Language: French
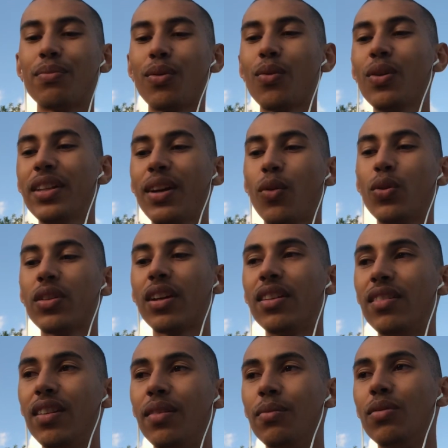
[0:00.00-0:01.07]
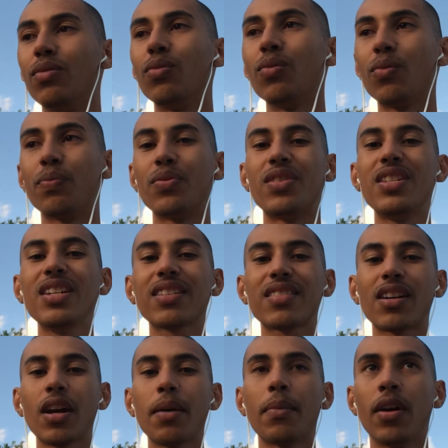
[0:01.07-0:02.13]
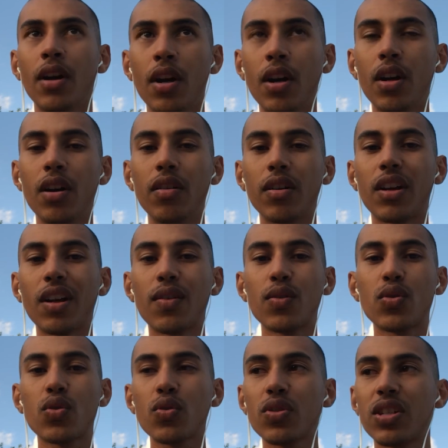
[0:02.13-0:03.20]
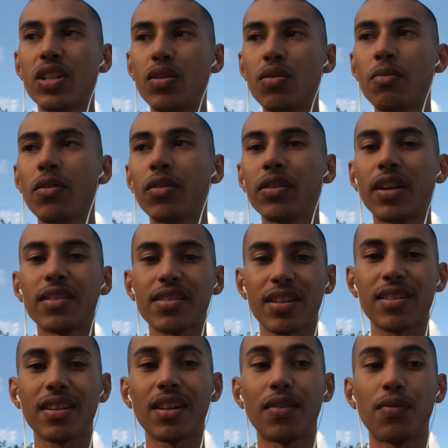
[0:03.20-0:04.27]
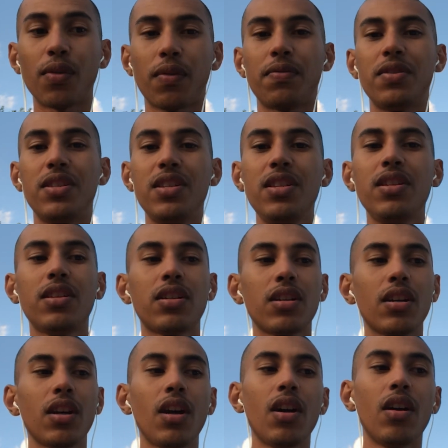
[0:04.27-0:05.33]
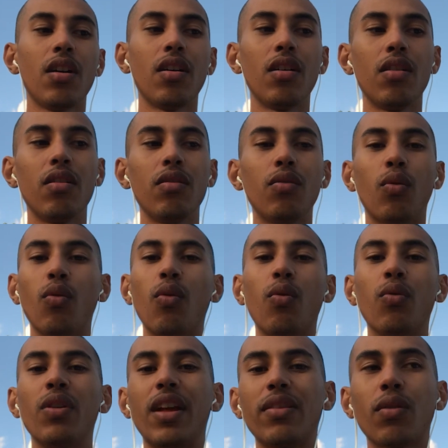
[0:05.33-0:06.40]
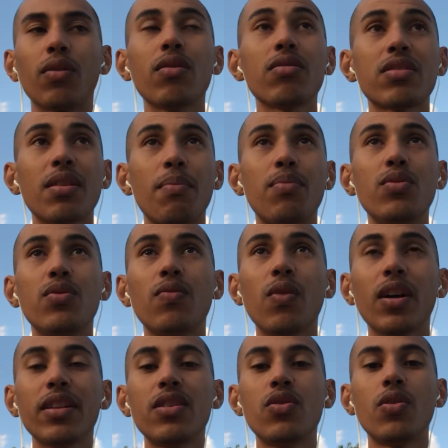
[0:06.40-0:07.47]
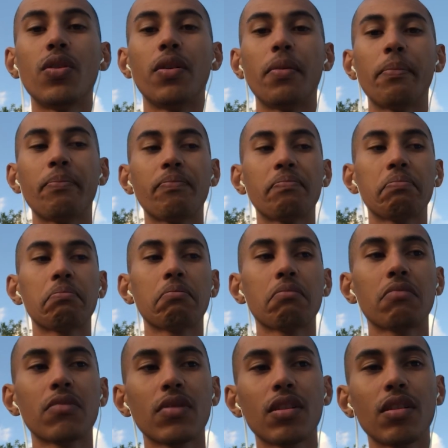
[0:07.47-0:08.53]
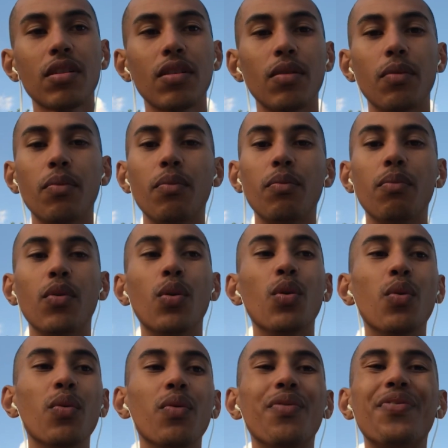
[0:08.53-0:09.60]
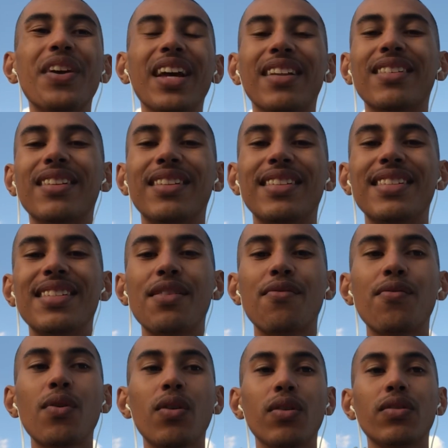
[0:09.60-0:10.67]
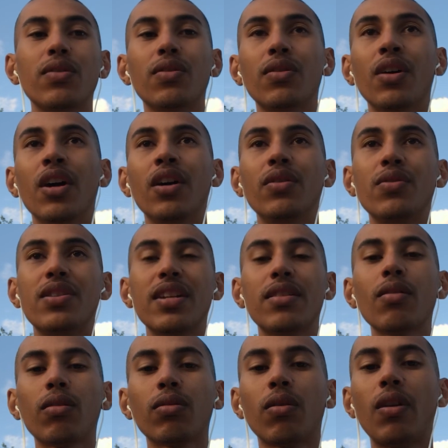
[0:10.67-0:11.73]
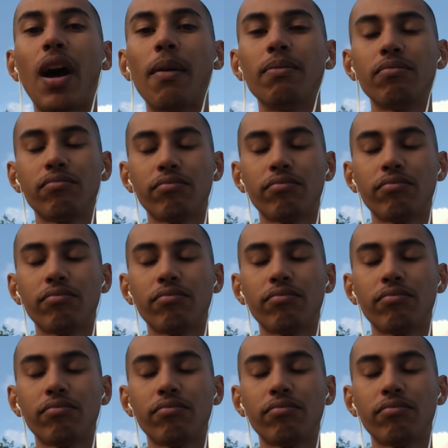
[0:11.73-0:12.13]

Pourquoi des retraités On peut se dire, c'est quand même euh, quelque chose qui demande un certain effort physique. Euh, on, a tendance à plus voir des jeunes euh, faire des efforts de, cet ordre-là.